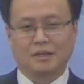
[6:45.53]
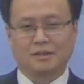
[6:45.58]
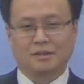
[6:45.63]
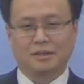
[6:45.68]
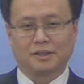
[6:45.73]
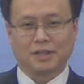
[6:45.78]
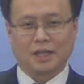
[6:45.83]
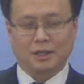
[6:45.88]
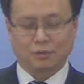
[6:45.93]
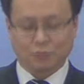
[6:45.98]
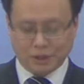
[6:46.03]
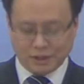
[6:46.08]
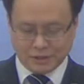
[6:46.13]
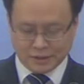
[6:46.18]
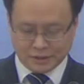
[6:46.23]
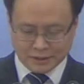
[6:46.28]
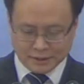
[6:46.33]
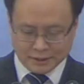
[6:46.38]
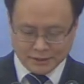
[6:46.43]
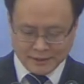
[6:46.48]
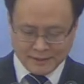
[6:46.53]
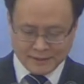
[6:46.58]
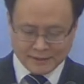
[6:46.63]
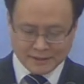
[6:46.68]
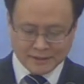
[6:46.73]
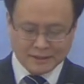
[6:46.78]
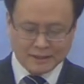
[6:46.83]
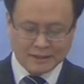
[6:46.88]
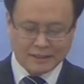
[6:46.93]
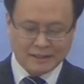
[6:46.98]
그러나
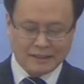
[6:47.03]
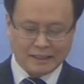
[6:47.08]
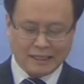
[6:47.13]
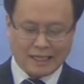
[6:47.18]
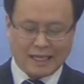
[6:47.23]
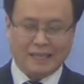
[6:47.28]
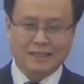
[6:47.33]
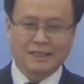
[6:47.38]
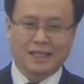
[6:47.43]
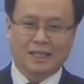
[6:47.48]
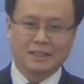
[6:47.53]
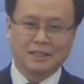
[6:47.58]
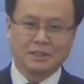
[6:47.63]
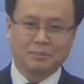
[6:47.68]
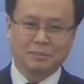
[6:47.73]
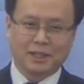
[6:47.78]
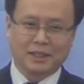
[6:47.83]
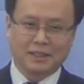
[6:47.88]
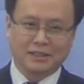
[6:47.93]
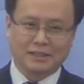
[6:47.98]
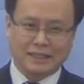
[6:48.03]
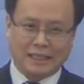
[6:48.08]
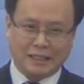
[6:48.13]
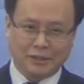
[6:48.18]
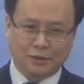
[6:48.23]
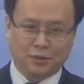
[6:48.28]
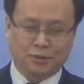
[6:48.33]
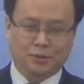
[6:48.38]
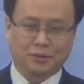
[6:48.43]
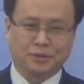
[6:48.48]
우리들은 하나님의
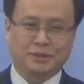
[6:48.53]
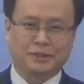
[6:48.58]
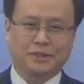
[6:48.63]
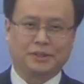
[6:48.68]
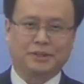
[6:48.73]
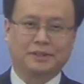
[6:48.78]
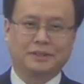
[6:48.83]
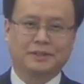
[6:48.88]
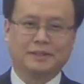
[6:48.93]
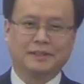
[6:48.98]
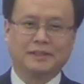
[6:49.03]
자녀로서